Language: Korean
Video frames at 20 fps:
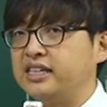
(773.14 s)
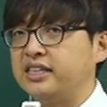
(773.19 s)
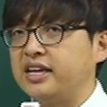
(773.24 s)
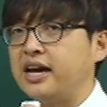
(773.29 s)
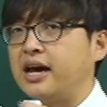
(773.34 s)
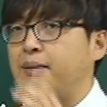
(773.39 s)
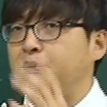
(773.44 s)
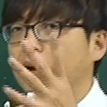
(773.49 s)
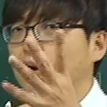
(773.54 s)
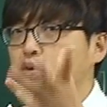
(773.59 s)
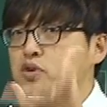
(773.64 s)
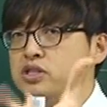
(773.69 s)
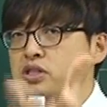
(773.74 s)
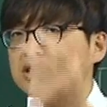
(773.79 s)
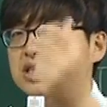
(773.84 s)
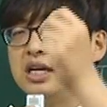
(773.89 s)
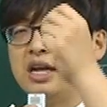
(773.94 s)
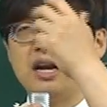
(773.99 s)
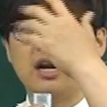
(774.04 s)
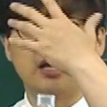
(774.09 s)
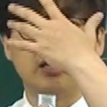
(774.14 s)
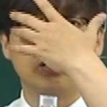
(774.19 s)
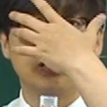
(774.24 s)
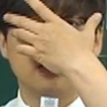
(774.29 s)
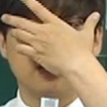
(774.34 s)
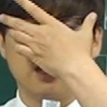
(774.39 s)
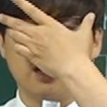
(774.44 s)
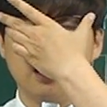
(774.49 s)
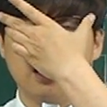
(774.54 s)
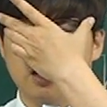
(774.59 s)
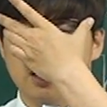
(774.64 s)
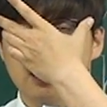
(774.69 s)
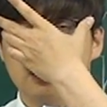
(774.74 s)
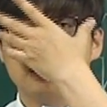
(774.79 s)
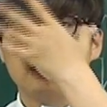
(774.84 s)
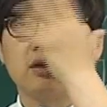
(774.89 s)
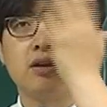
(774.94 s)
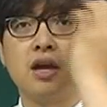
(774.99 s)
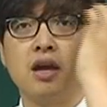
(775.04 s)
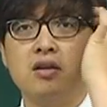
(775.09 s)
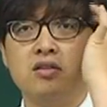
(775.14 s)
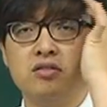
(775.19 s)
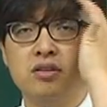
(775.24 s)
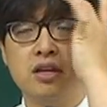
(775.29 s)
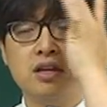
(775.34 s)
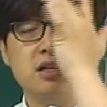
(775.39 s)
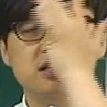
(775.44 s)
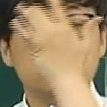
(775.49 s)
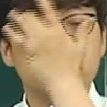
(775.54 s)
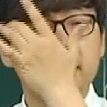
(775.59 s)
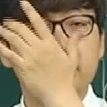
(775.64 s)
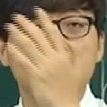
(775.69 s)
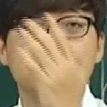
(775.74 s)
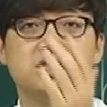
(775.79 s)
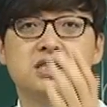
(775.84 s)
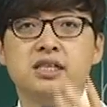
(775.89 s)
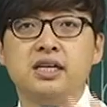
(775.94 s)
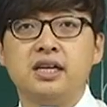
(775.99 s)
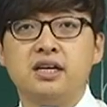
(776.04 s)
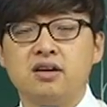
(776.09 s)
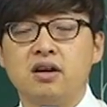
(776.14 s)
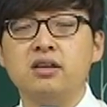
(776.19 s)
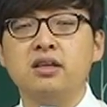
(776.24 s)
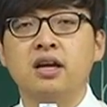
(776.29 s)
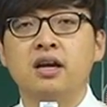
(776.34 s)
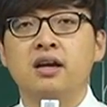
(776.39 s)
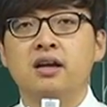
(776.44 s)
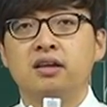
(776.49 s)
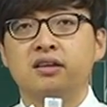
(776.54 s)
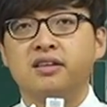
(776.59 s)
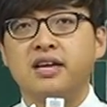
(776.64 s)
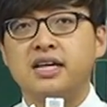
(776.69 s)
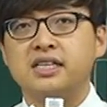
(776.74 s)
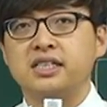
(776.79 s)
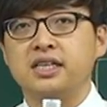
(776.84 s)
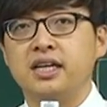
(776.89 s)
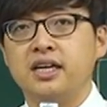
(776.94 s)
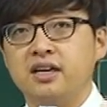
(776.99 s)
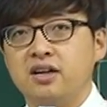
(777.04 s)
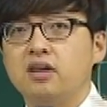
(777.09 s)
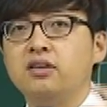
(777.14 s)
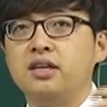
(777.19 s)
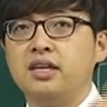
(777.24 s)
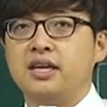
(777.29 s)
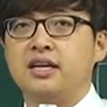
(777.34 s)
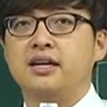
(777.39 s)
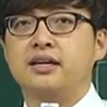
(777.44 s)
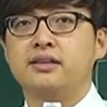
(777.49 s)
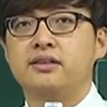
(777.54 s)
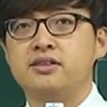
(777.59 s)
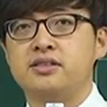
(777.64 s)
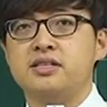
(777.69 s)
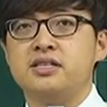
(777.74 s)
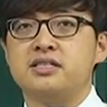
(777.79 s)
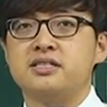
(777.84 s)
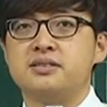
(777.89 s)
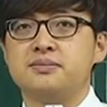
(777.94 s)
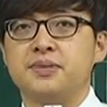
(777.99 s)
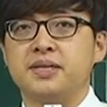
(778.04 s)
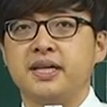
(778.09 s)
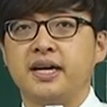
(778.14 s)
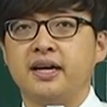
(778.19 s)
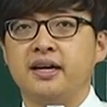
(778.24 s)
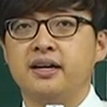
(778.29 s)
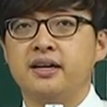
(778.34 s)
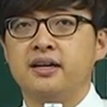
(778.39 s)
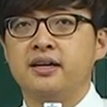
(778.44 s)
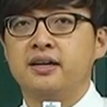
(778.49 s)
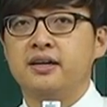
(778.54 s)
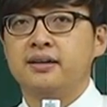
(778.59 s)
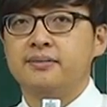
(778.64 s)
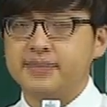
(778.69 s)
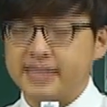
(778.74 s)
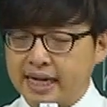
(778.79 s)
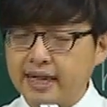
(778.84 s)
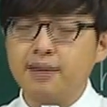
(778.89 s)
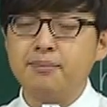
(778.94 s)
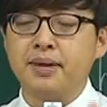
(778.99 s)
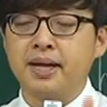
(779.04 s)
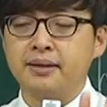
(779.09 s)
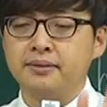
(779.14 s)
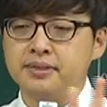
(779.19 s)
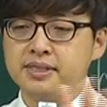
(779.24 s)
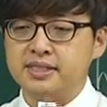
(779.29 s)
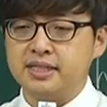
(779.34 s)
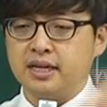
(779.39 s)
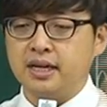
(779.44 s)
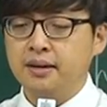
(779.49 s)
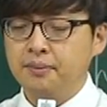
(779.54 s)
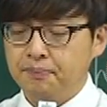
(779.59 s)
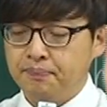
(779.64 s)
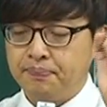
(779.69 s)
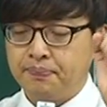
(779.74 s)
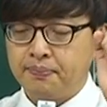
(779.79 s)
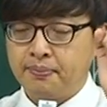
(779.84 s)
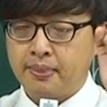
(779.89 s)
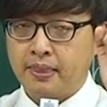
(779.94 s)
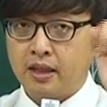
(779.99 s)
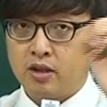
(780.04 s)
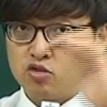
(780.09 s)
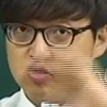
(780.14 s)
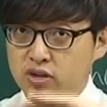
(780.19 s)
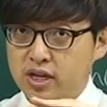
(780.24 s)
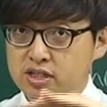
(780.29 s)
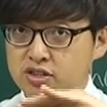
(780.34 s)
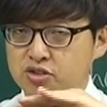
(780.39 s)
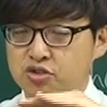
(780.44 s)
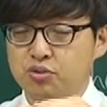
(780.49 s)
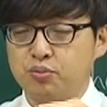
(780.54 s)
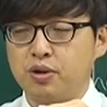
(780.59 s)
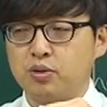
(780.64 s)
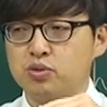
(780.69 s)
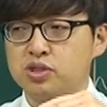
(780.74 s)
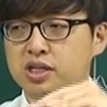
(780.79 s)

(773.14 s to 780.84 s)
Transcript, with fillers: 아니다. 앞에 오이정리 해놨는데 the case에는 진실인 것, 사실인 것 이란 뜻이 있습니다. 잠깐만 이제 중간 정리 좀